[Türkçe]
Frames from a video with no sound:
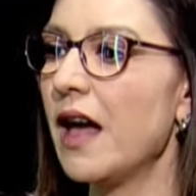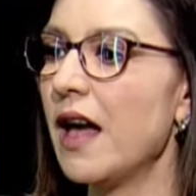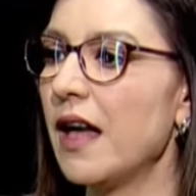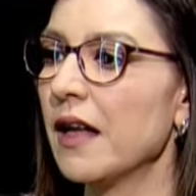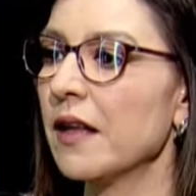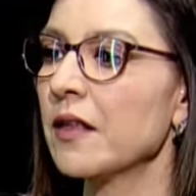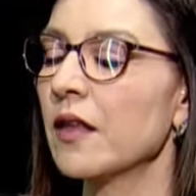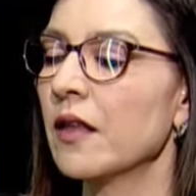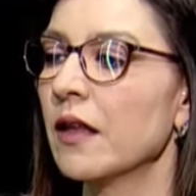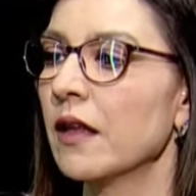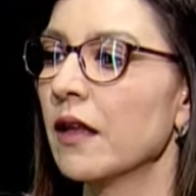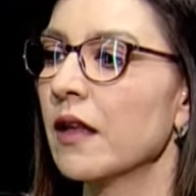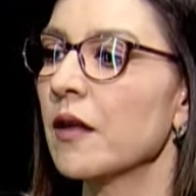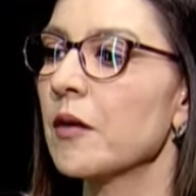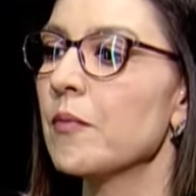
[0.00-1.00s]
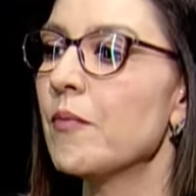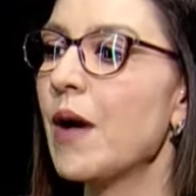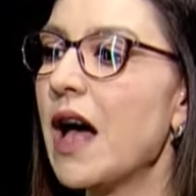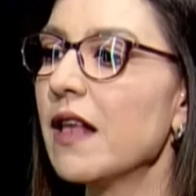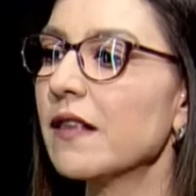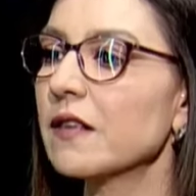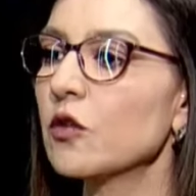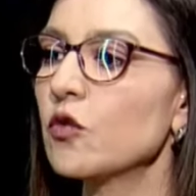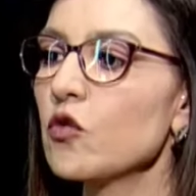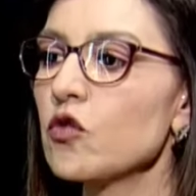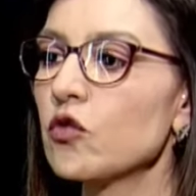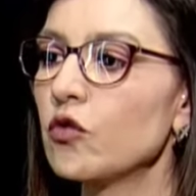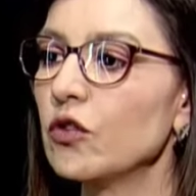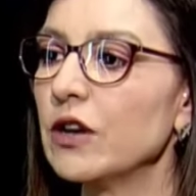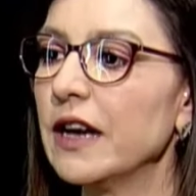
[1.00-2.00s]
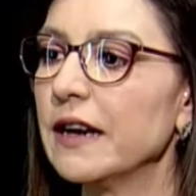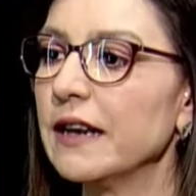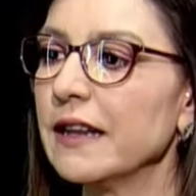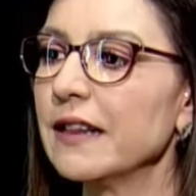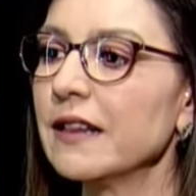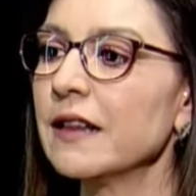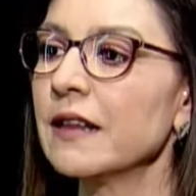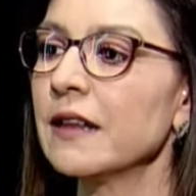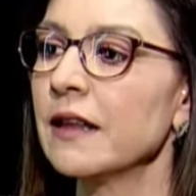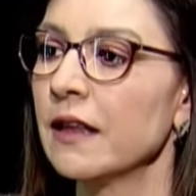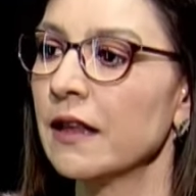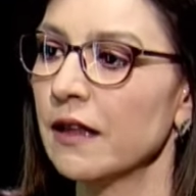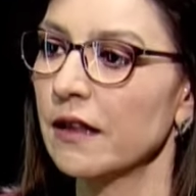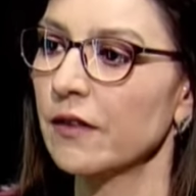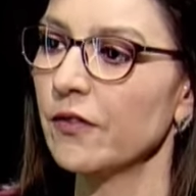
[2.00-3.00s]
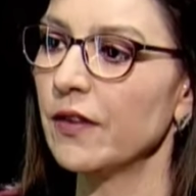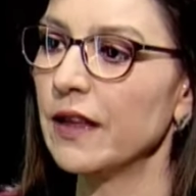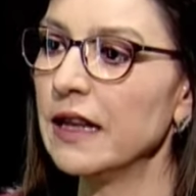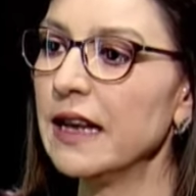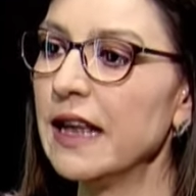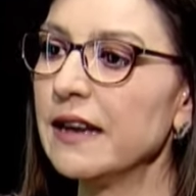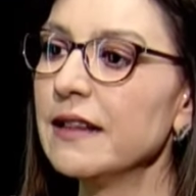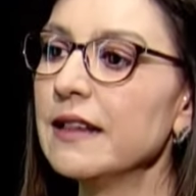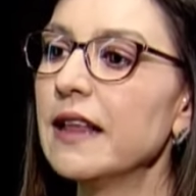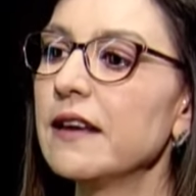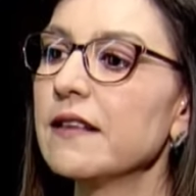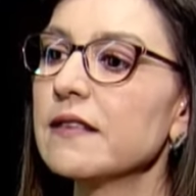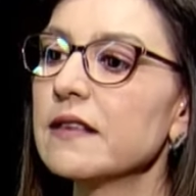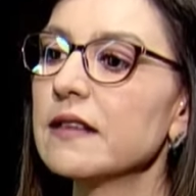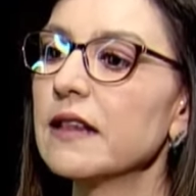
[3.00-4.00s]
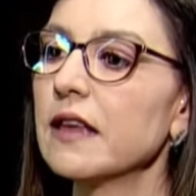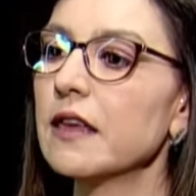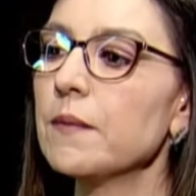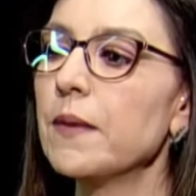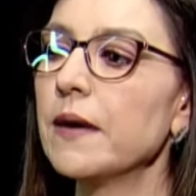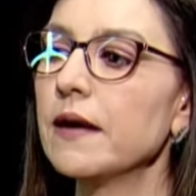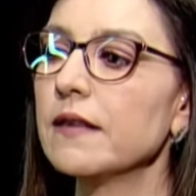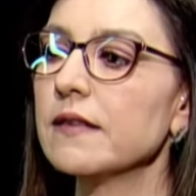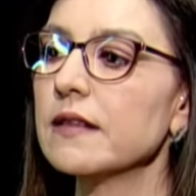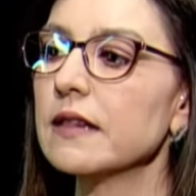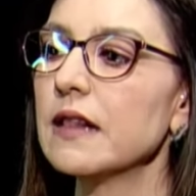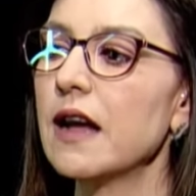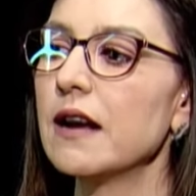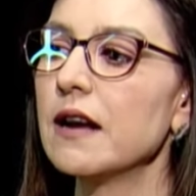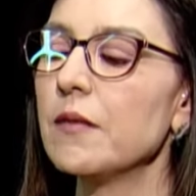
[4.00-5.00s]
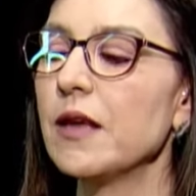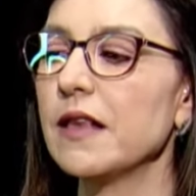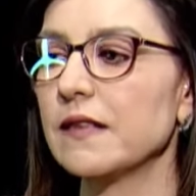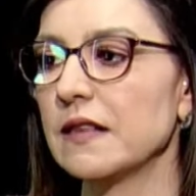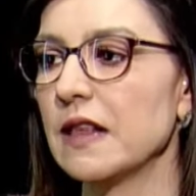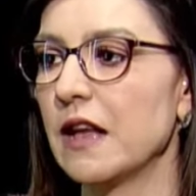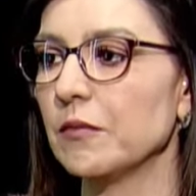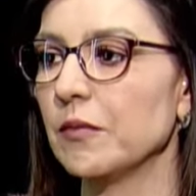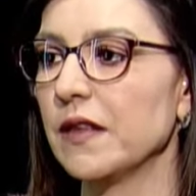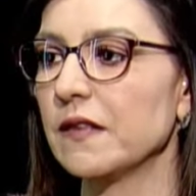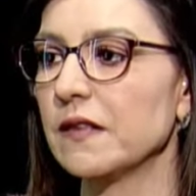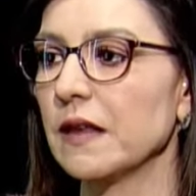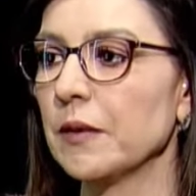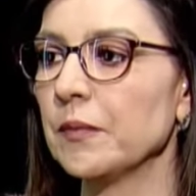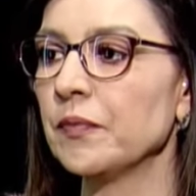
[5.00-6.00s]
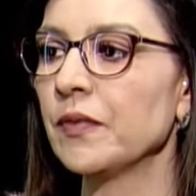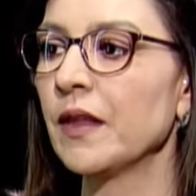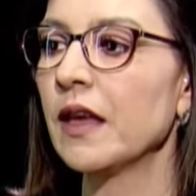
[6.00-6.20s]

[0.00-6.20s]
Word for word: A. Bazı kuş türlerinin fillerin derisindeki parazitlerle beslenmesi.